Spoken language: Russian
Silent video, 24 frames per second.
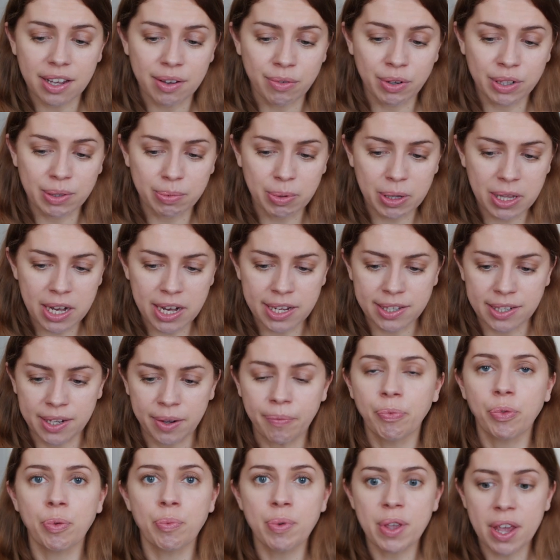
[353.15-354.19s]
И вот
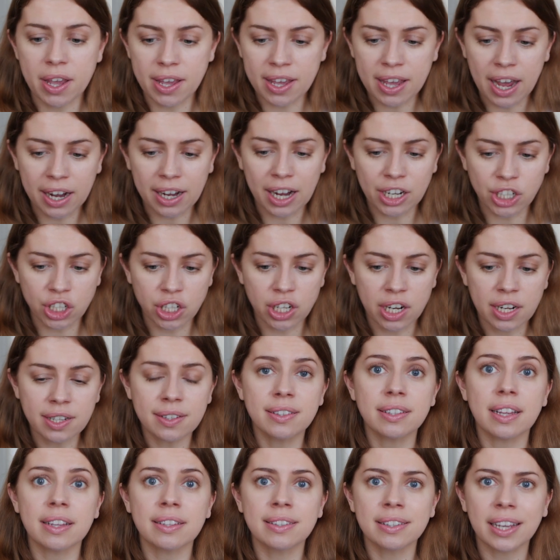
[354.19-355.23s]
смотрите, у меня, я каждый
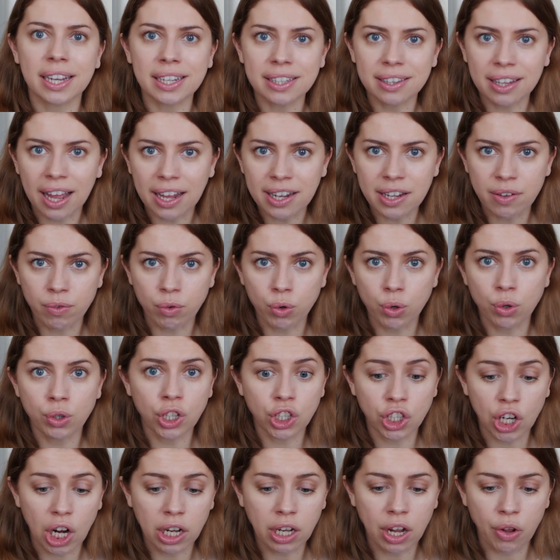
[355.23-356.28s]
раз закладываю
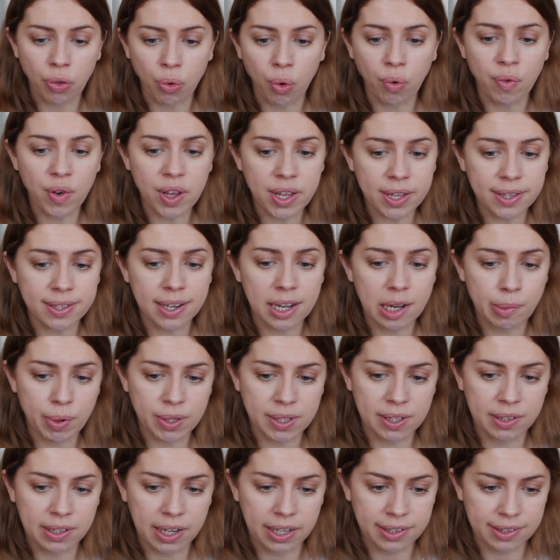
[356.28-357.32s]
начало новой недели
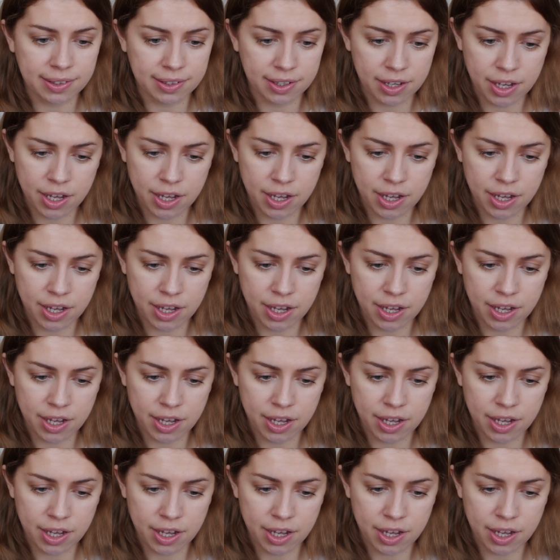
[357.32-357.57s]
презентации.